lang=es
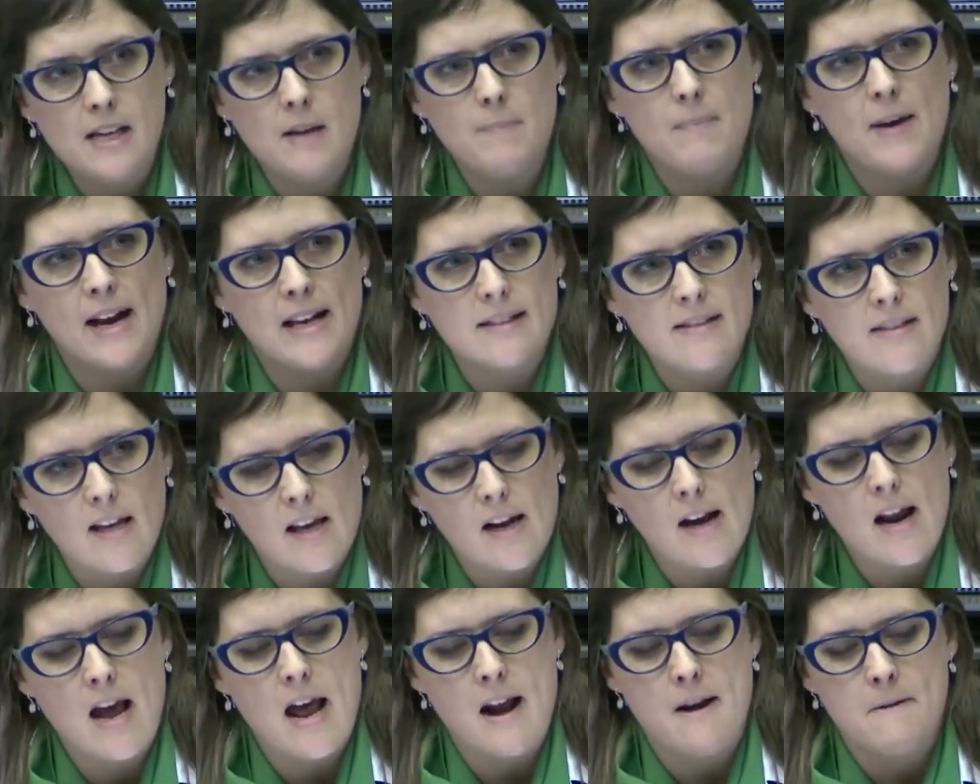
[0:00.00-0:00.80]
sí para
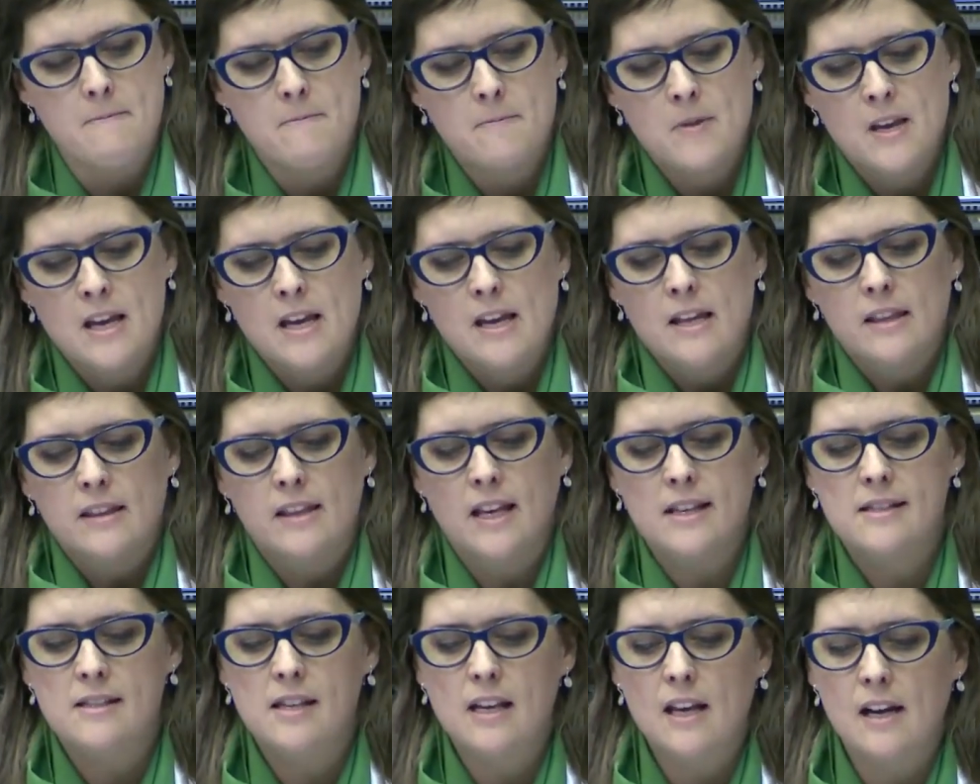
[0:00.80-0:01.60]
cerrar,
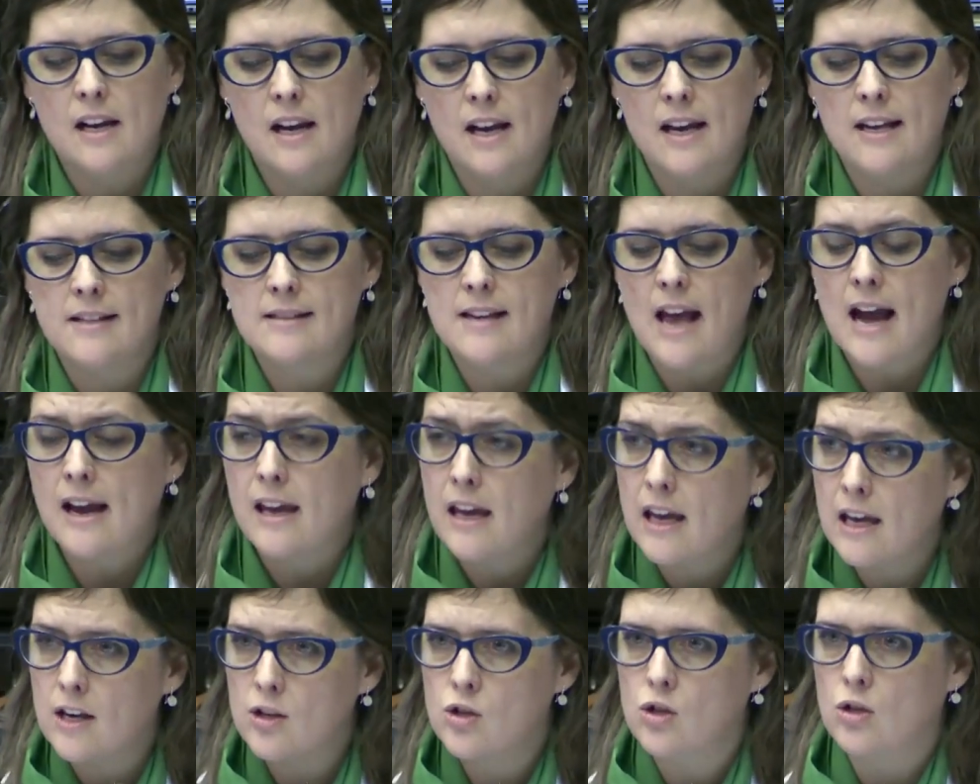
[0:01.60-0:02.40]
decirles a
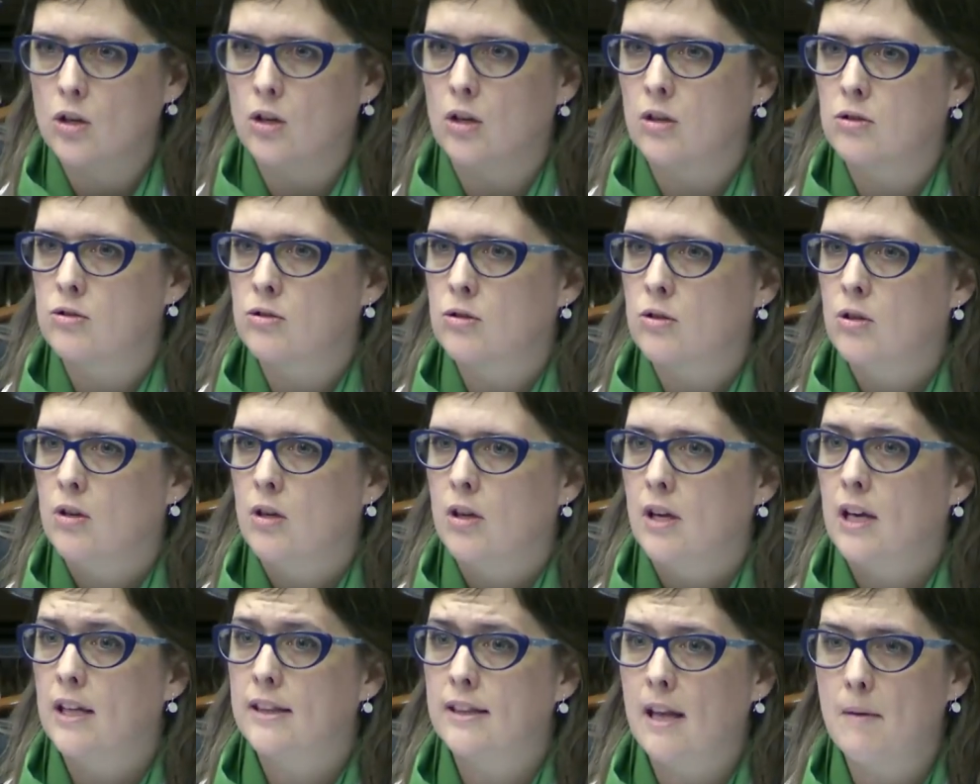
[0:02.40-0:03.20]
aquellos
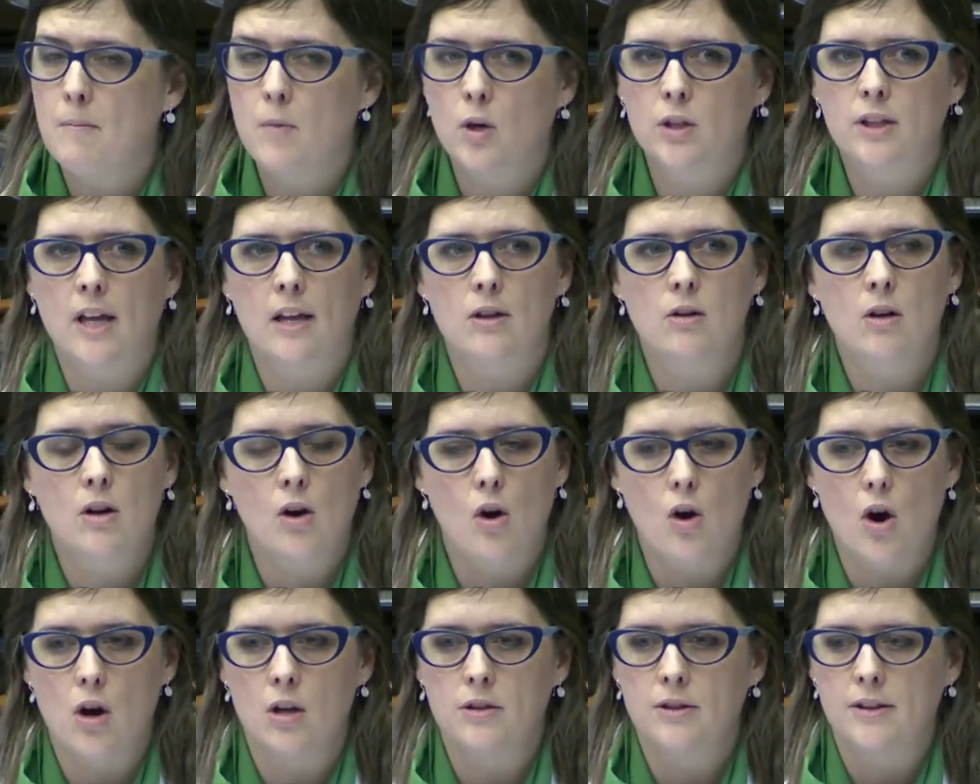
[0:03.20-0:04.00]
que están votando
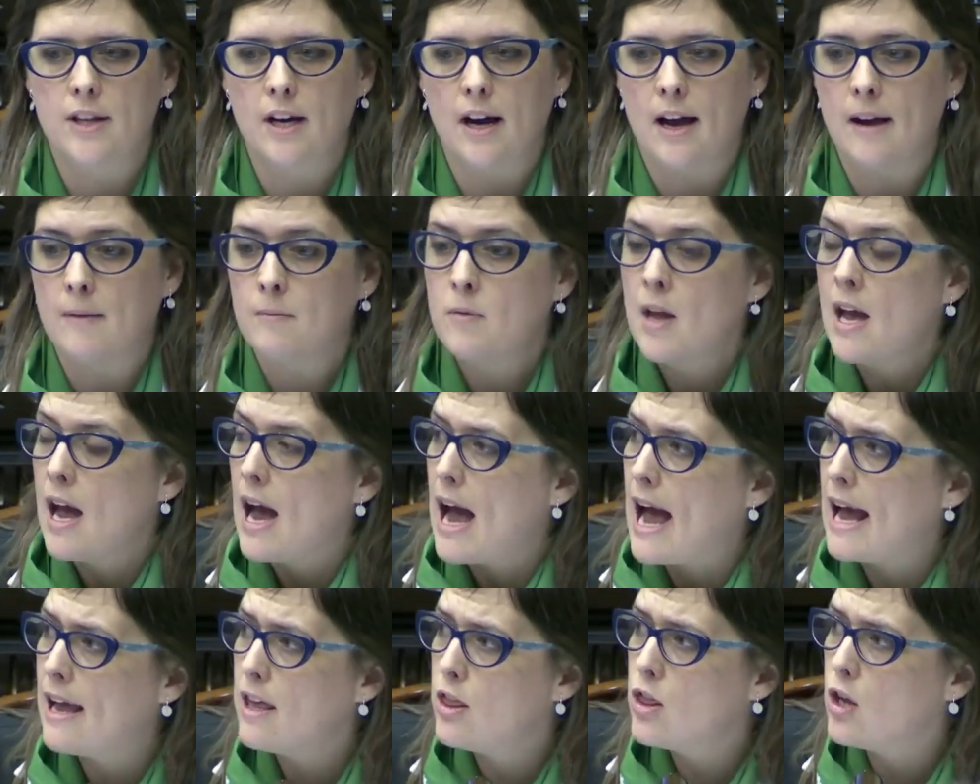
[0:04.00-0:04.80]
en contra,
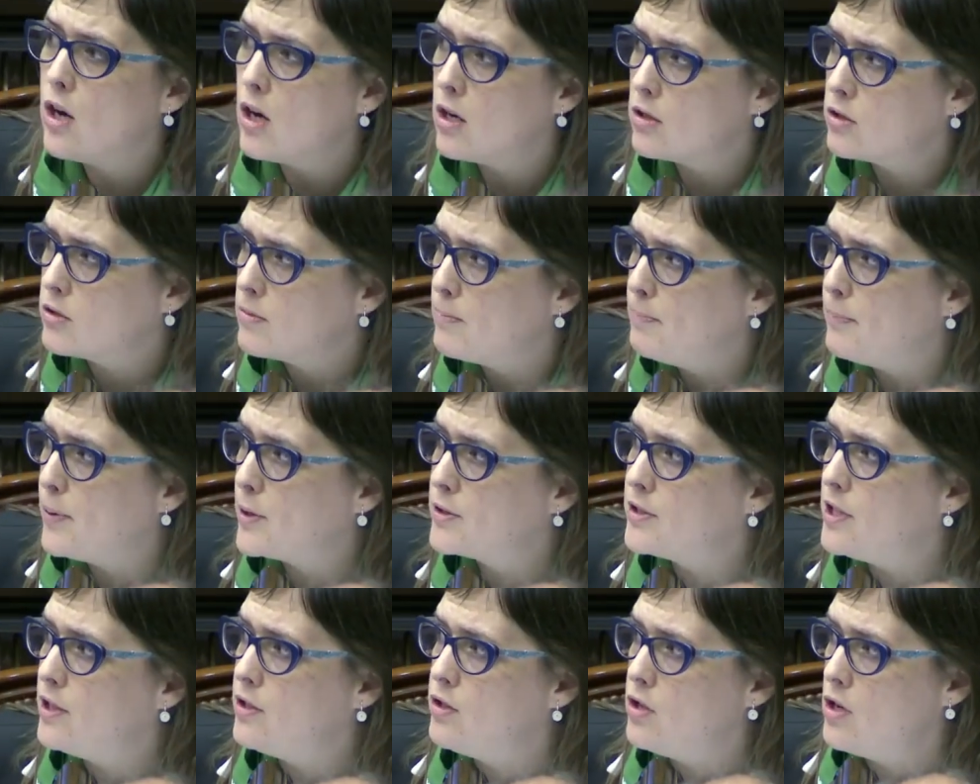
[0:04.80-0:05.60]
hay dos
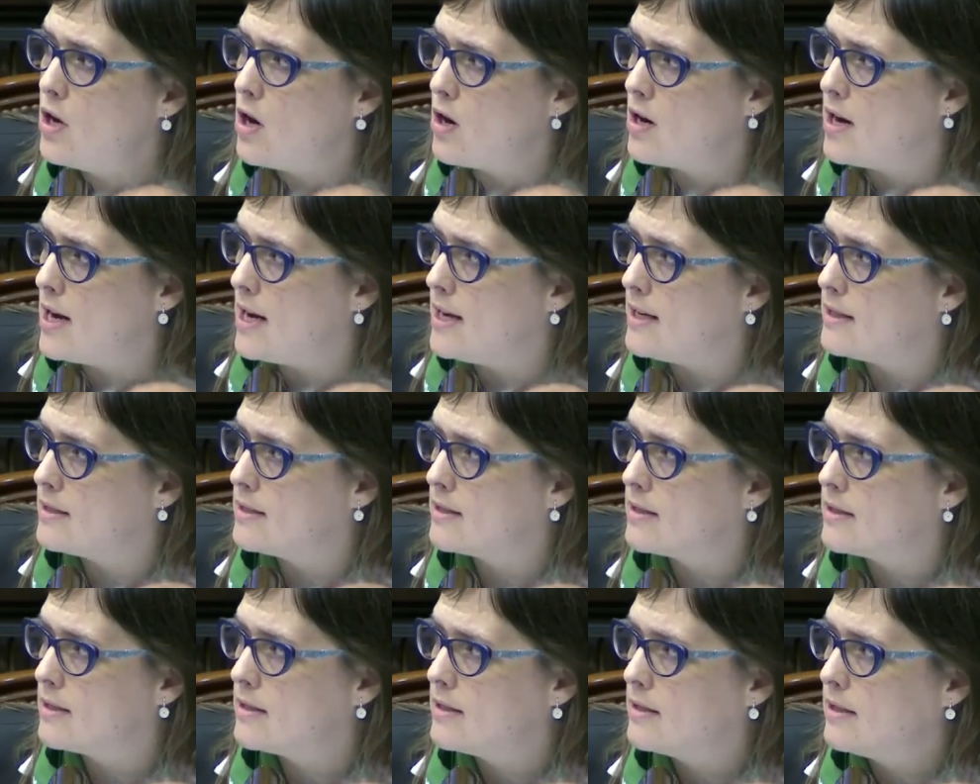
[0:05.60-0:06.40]

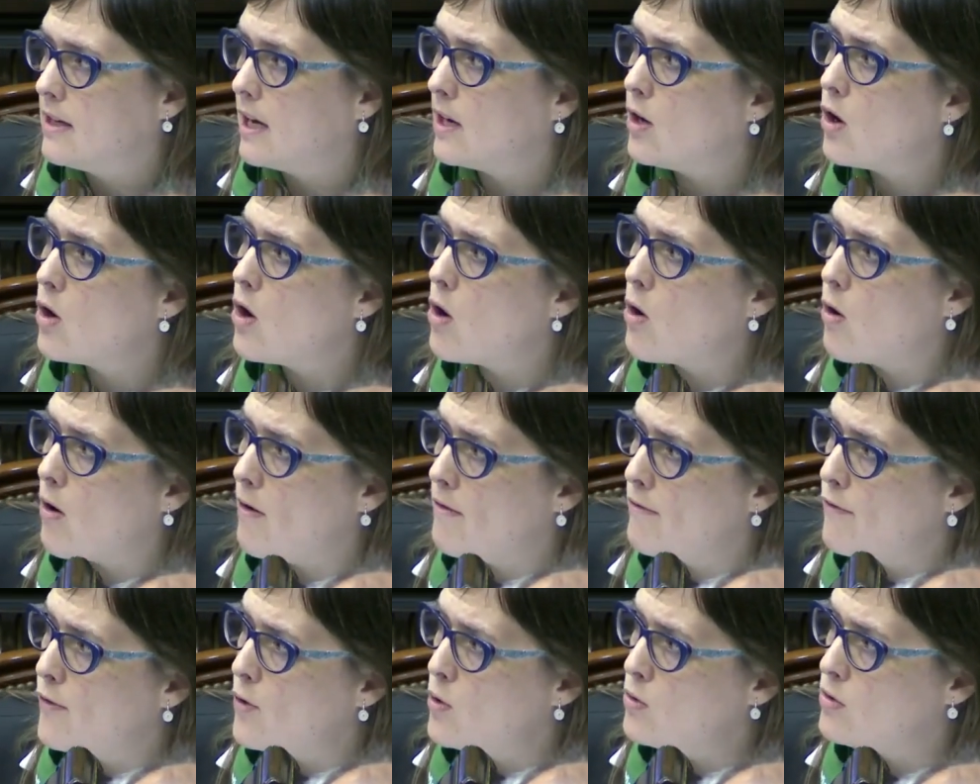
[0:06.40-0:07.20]
posiciones que no los
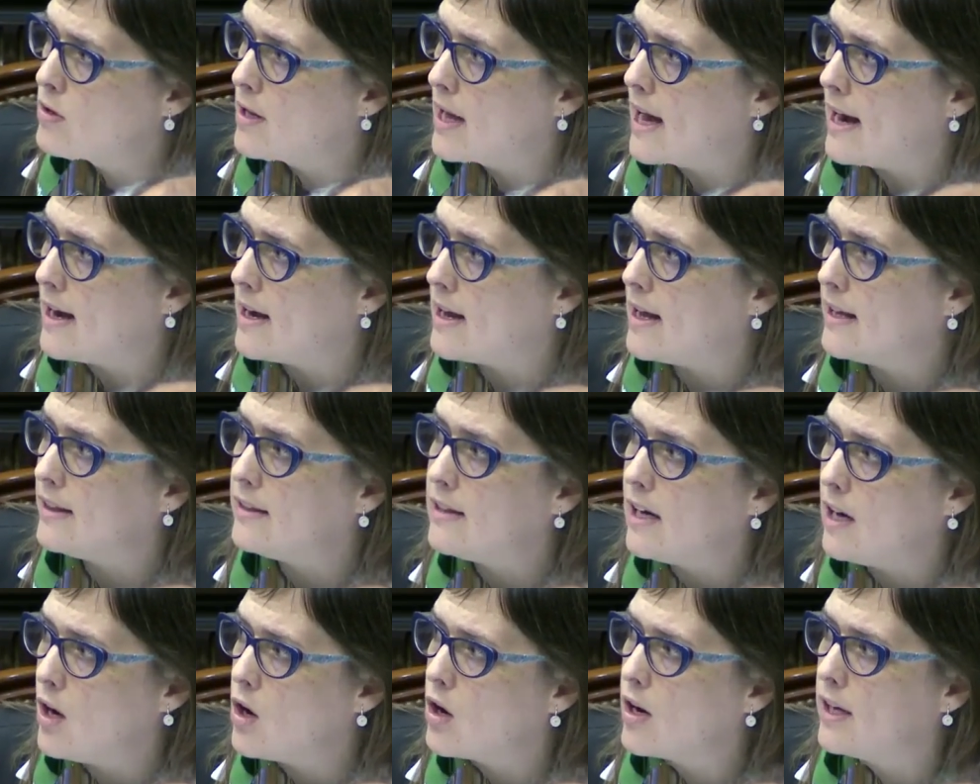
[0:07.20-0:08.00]
confundan
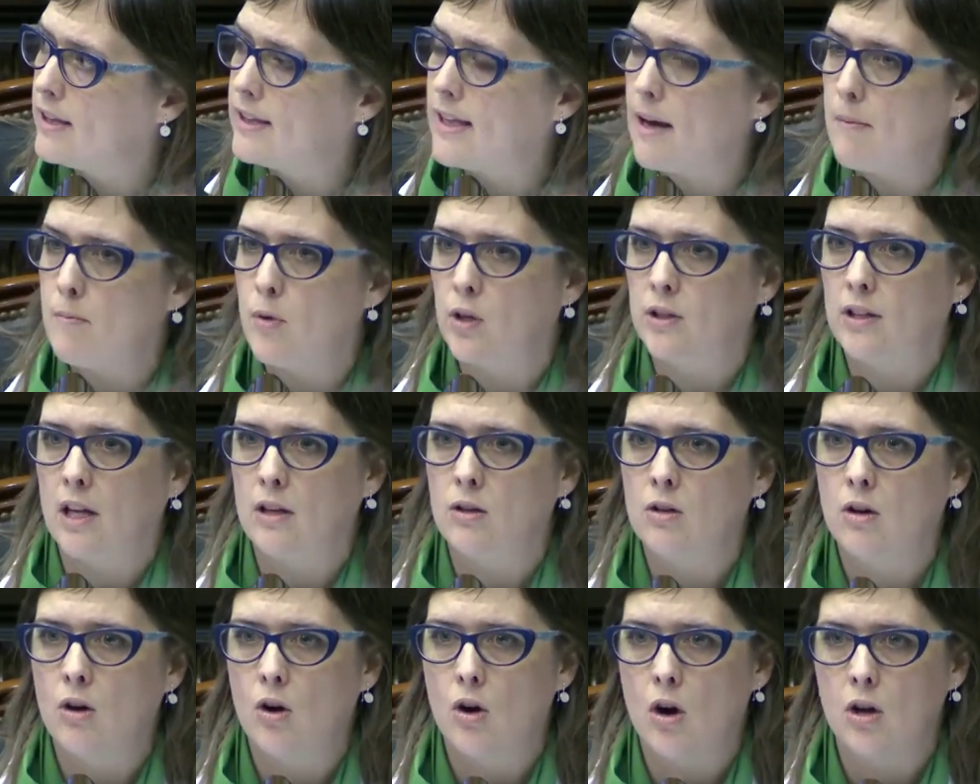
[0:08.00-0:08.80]
entre los que están
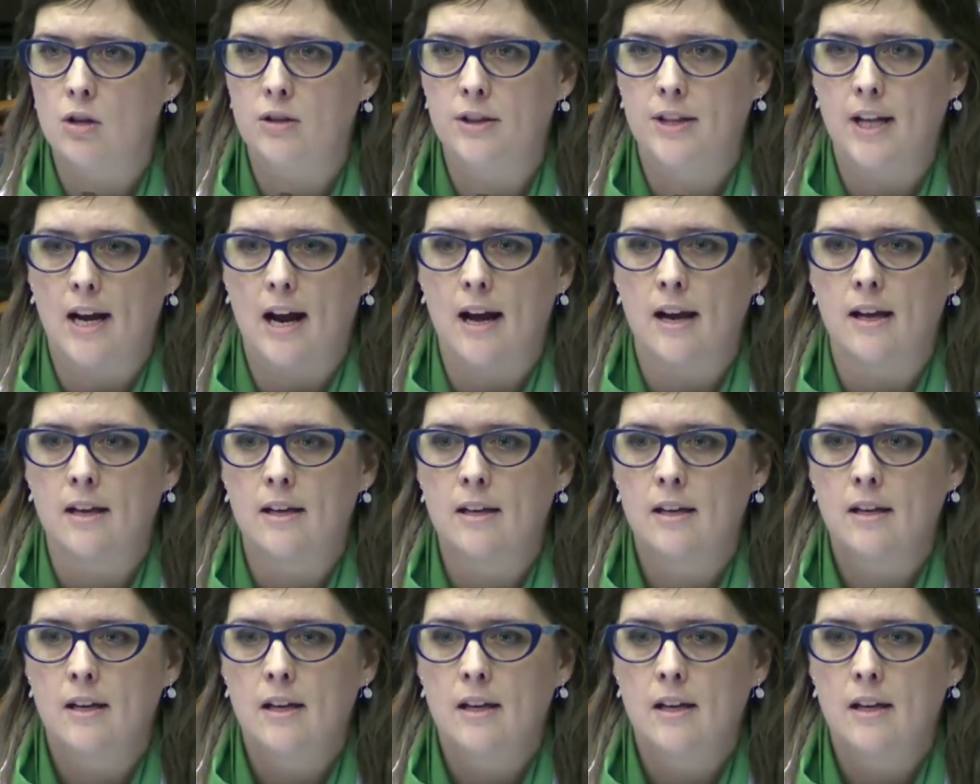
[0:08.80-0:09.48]
votando en contra.